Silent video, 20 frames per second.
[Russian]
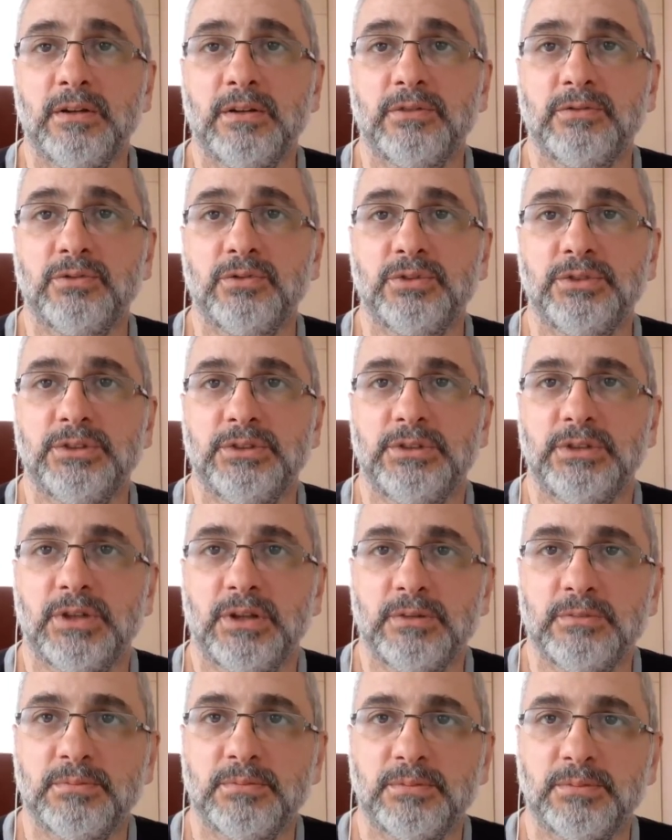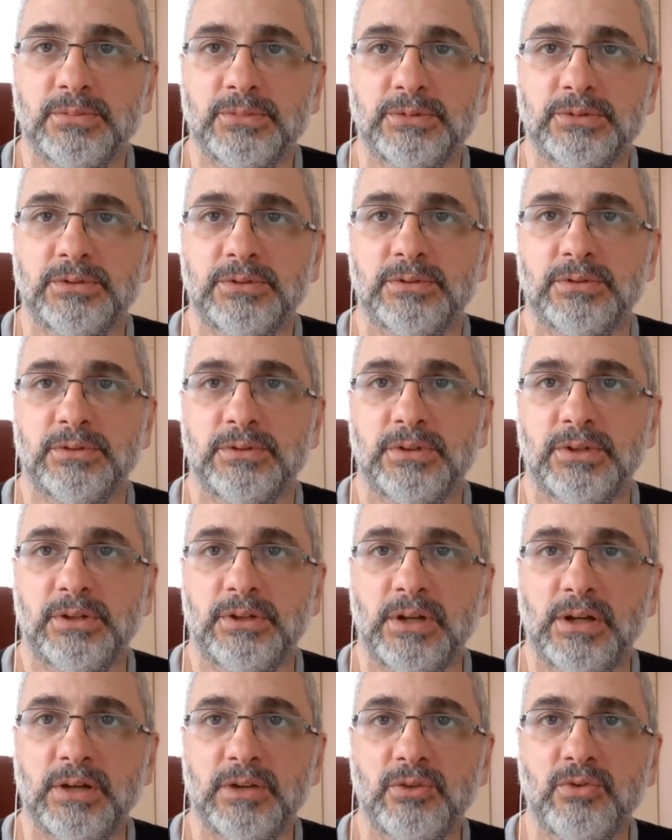вот, и там э,
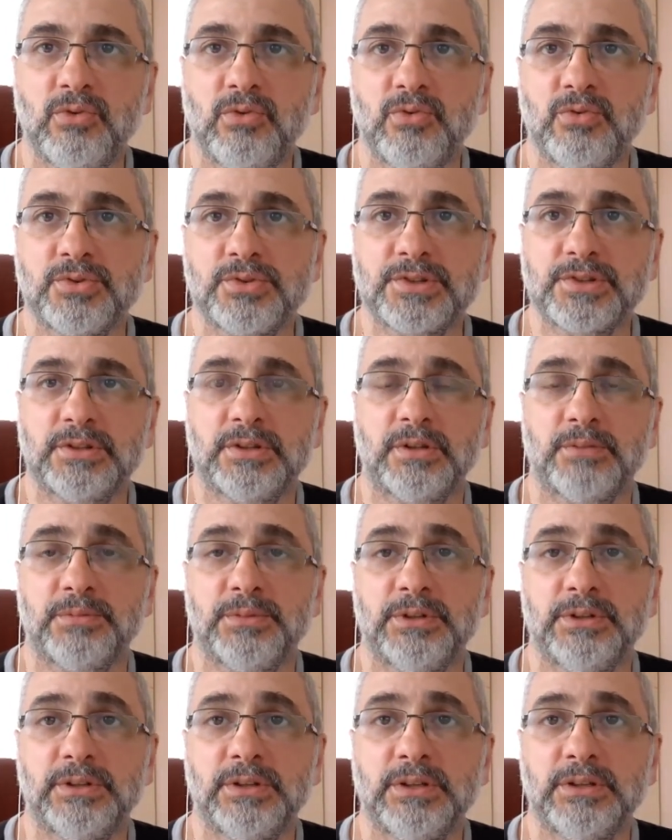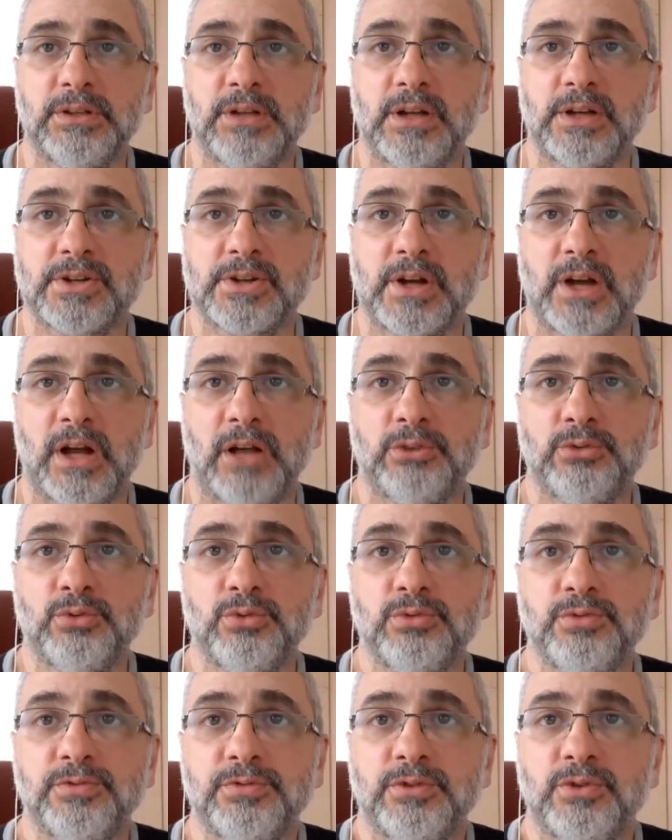католикос, там, и так дальше. А
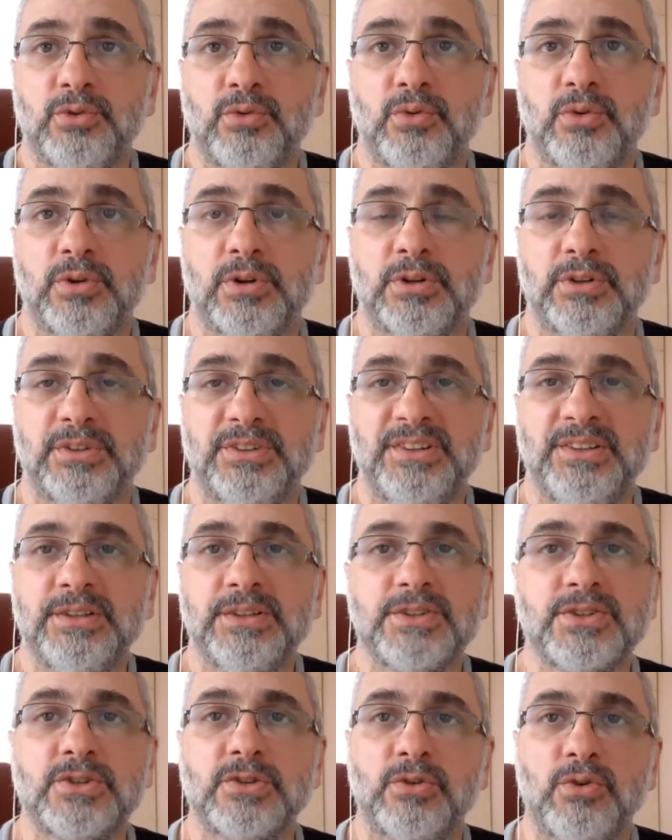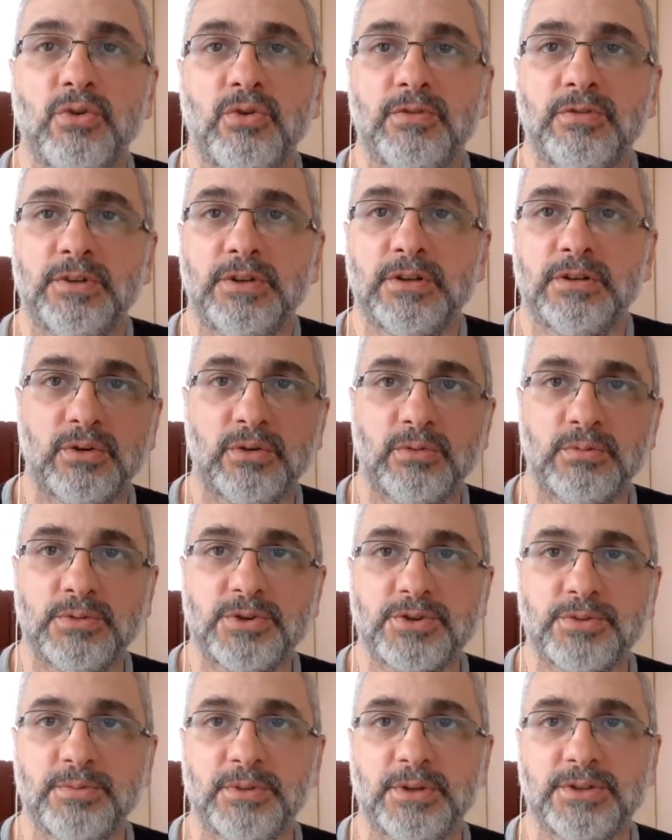тут вдруг ни слова об
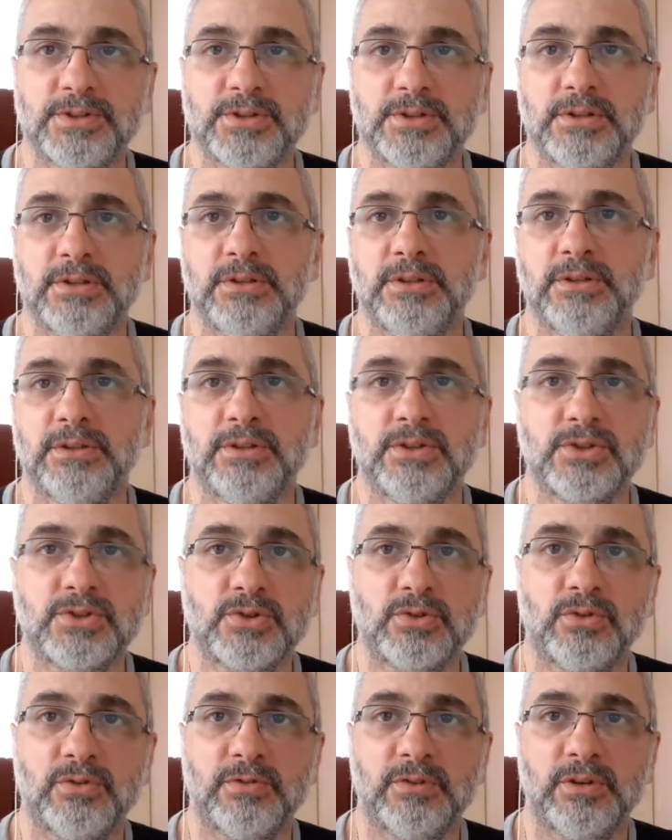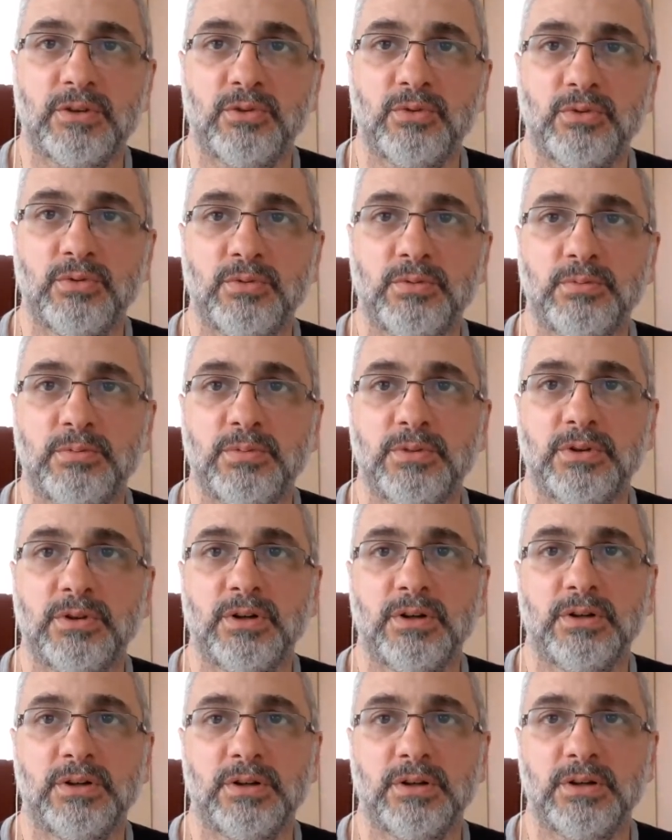Ичмядзине, ни слова об
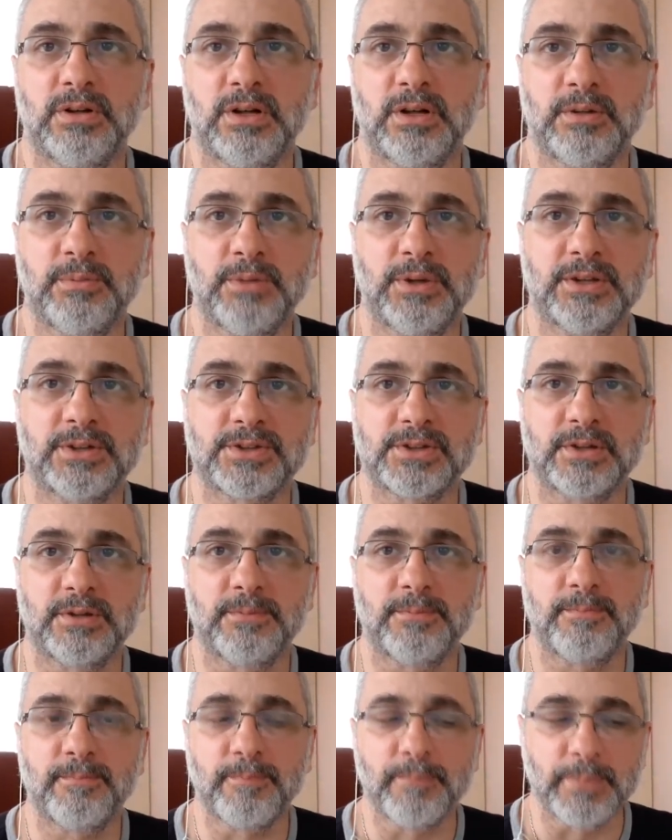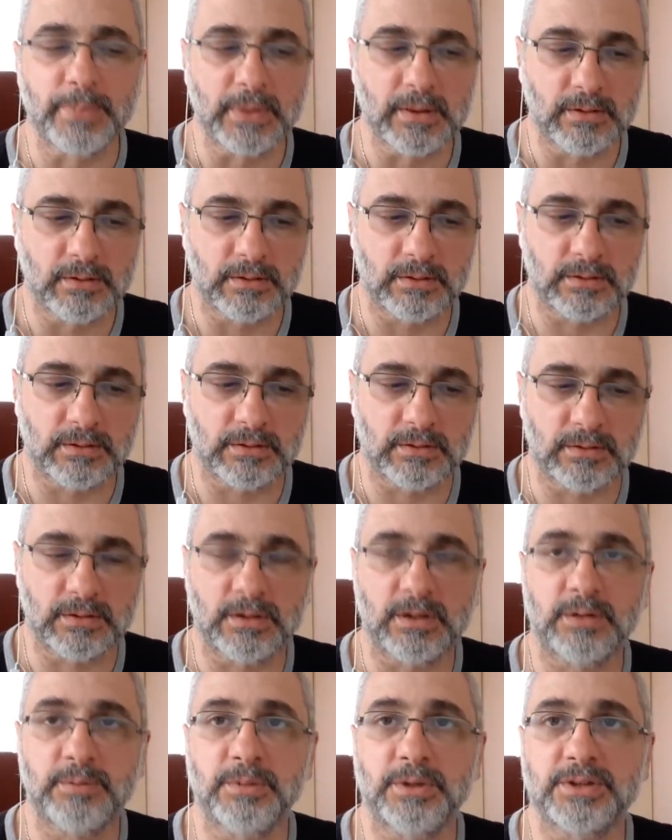а, армянском, э,
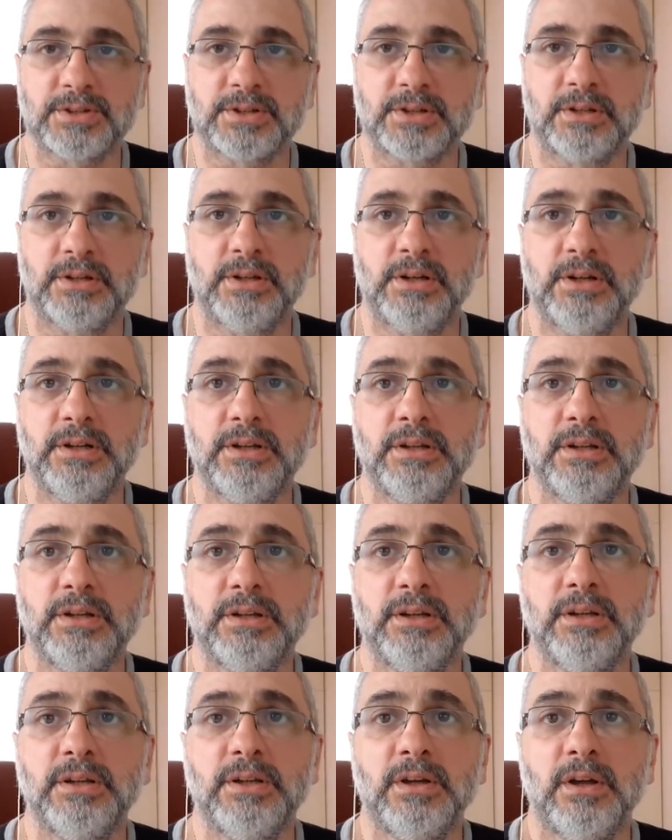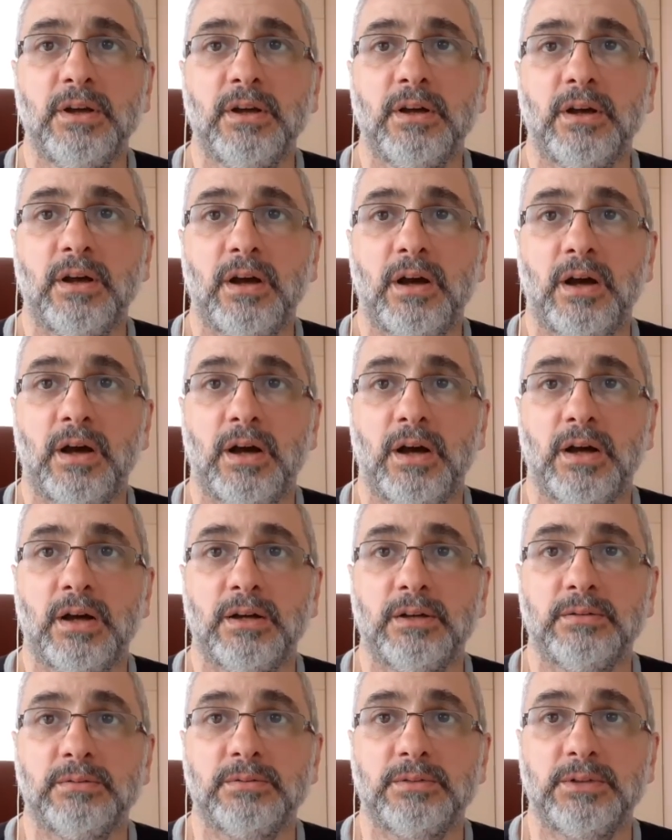армянской религии,
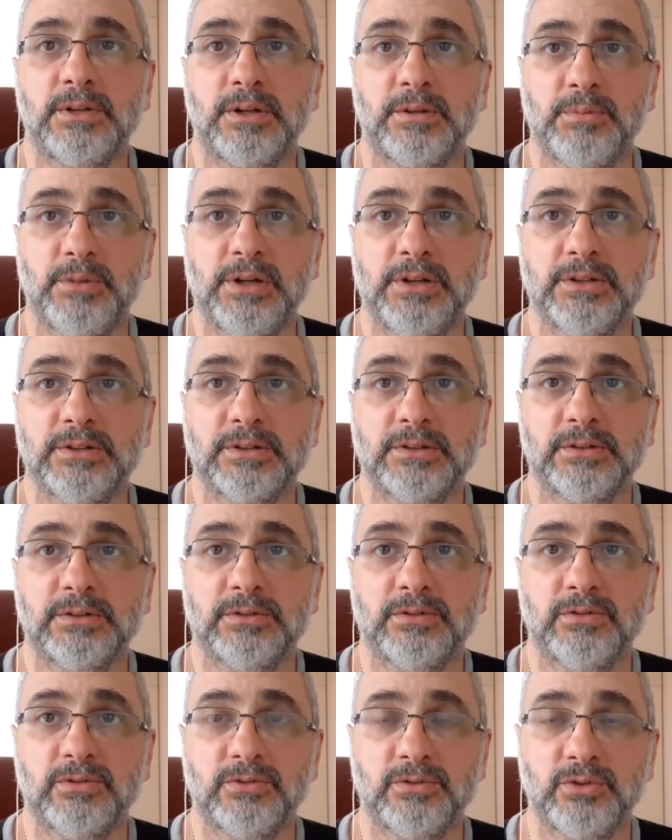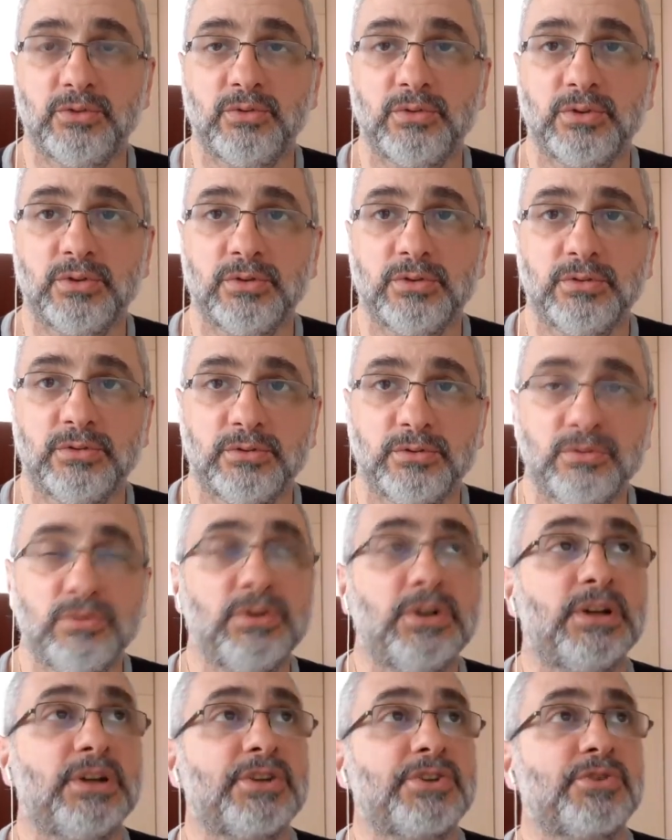а кармелиты вдруг. Ну
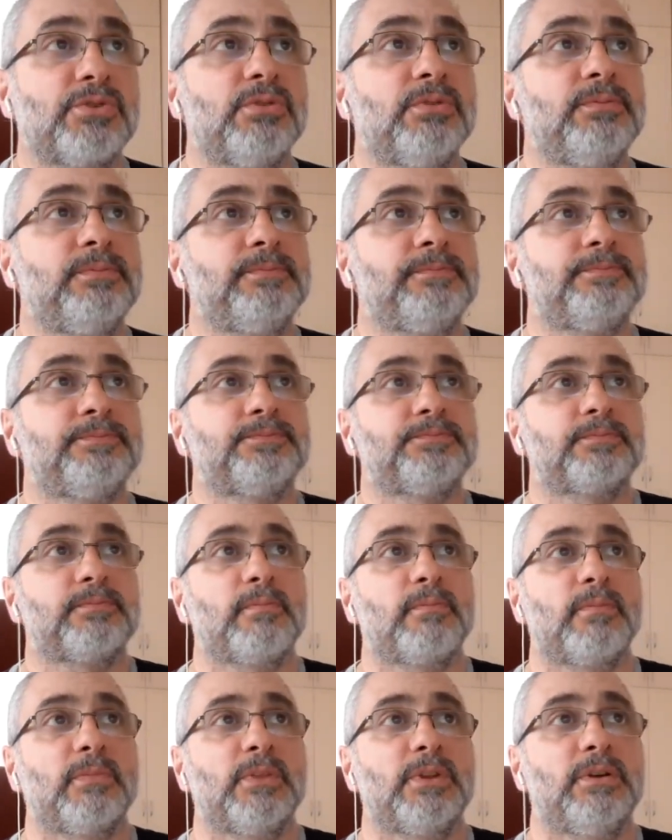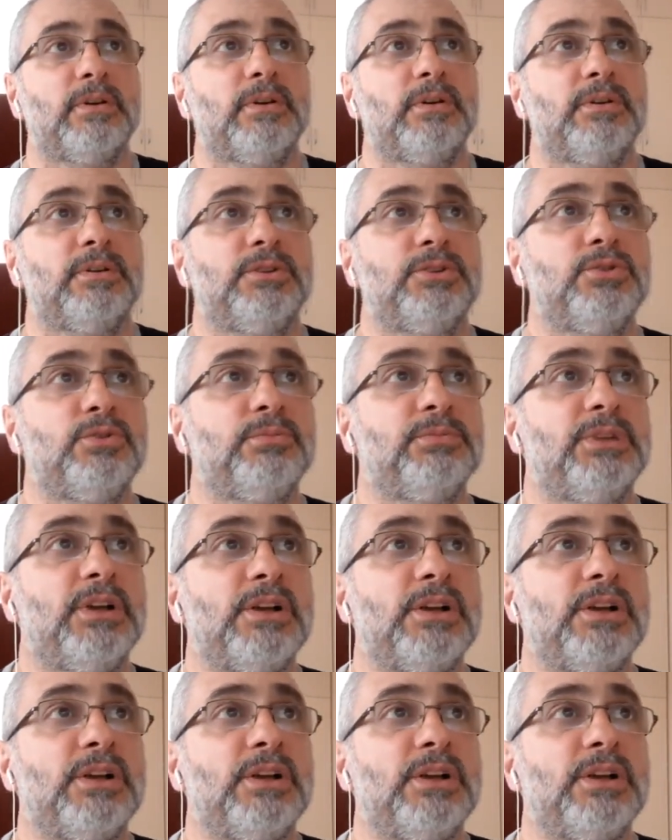хорошо, э, идем